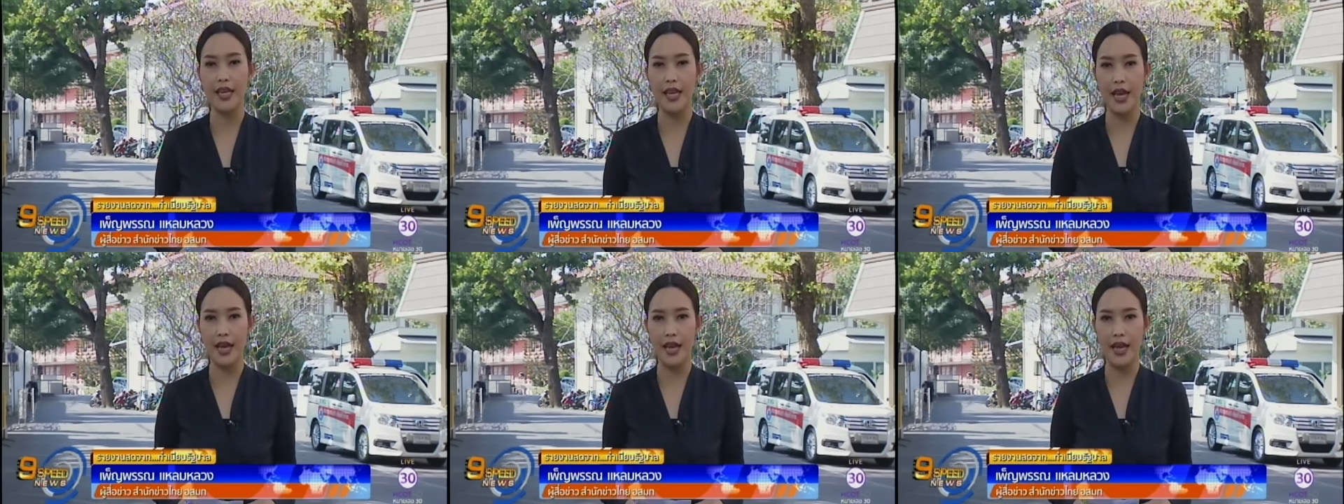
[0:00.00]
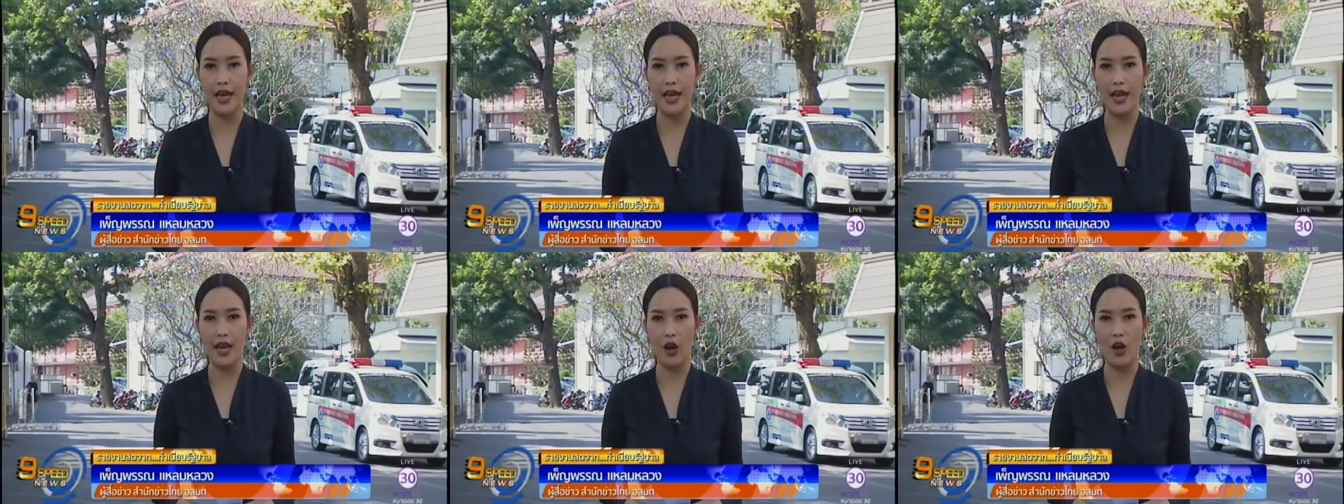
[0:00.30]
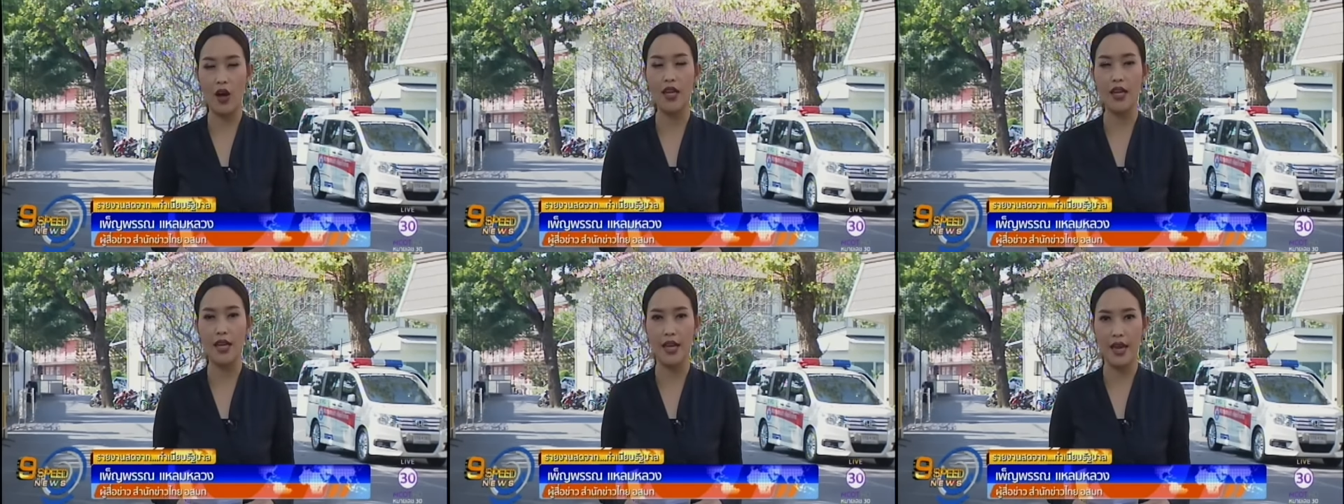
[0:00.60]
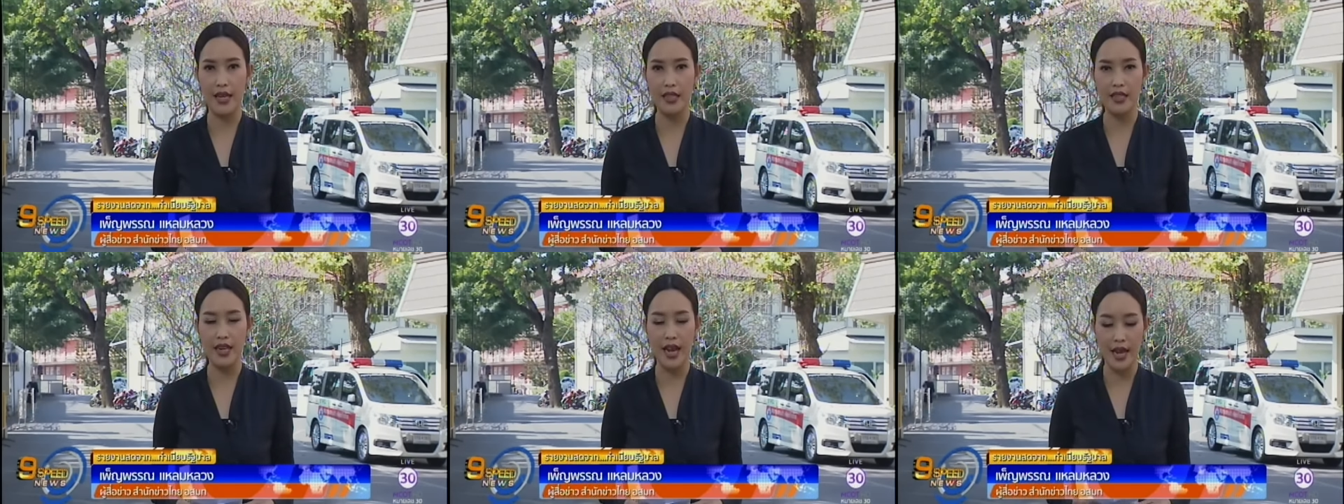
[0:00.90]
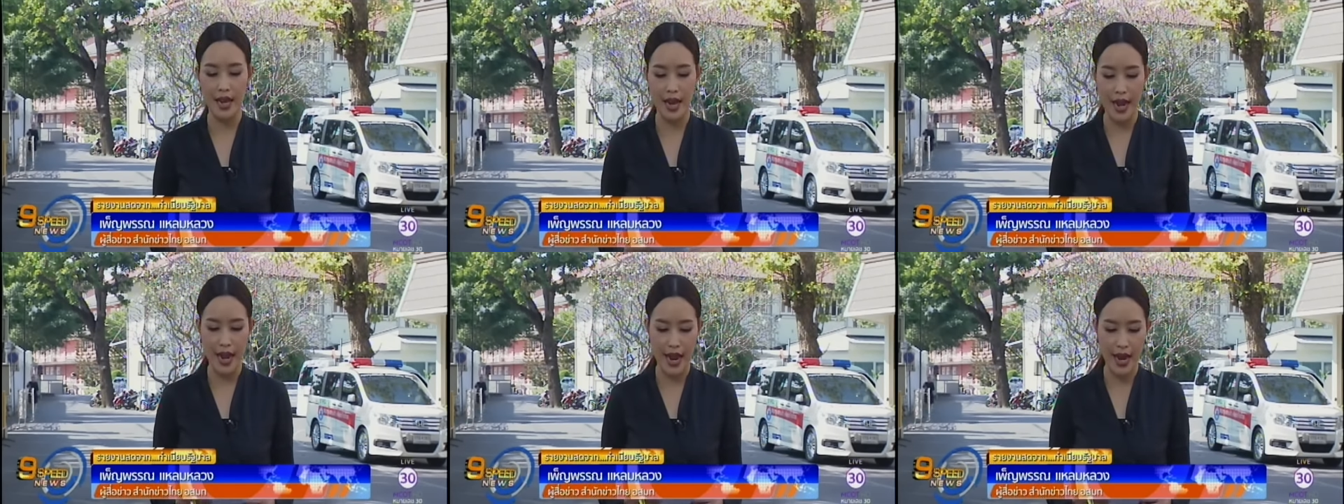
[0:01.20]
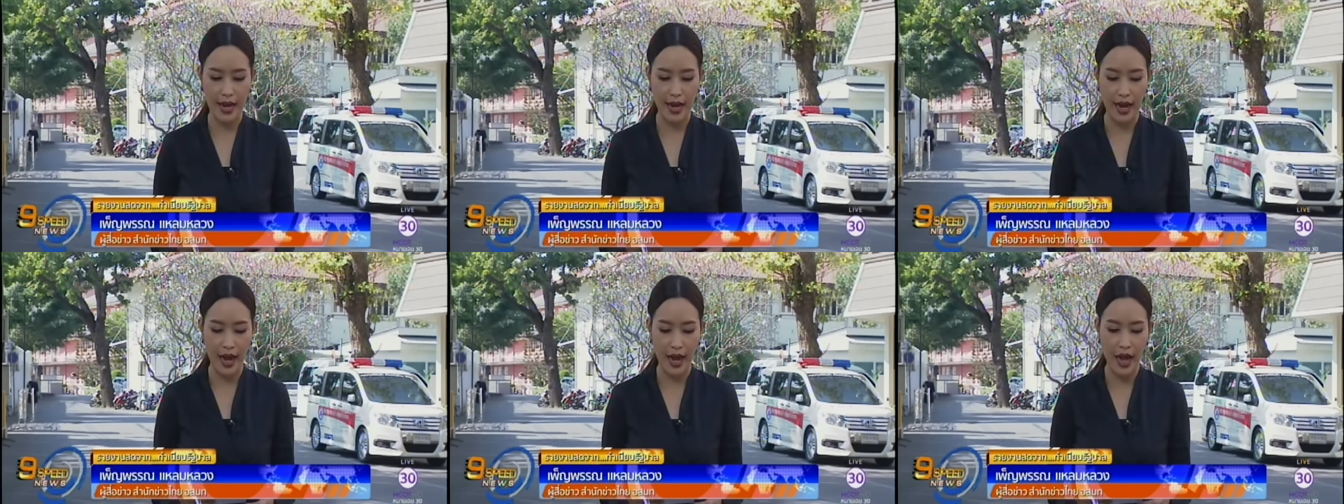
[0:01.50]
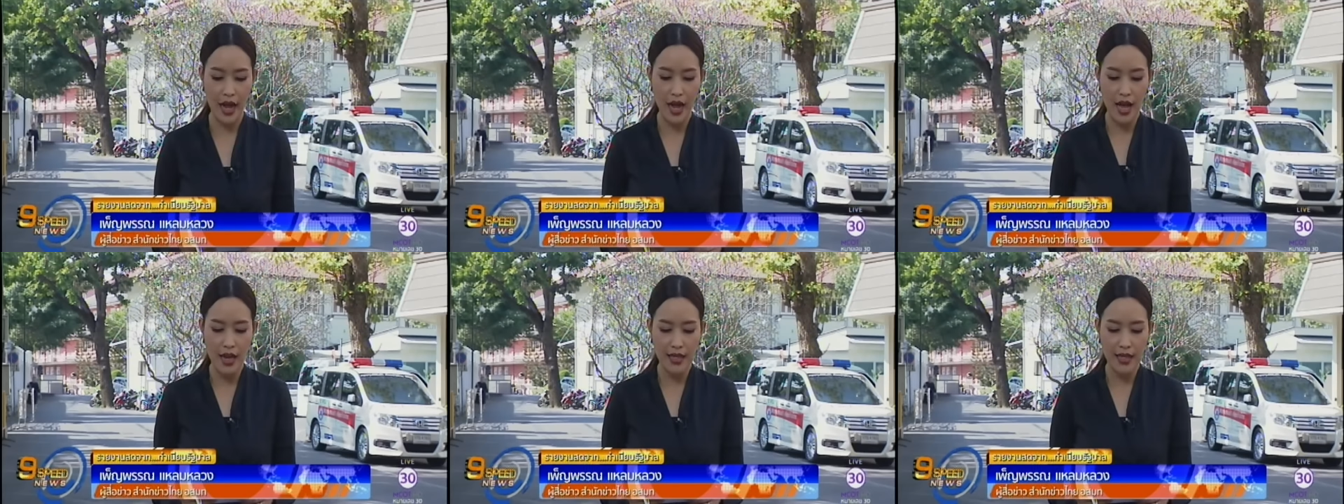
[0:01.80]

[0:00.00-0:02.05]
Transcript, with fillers: EIA แล้วก็ EHIA นะคะ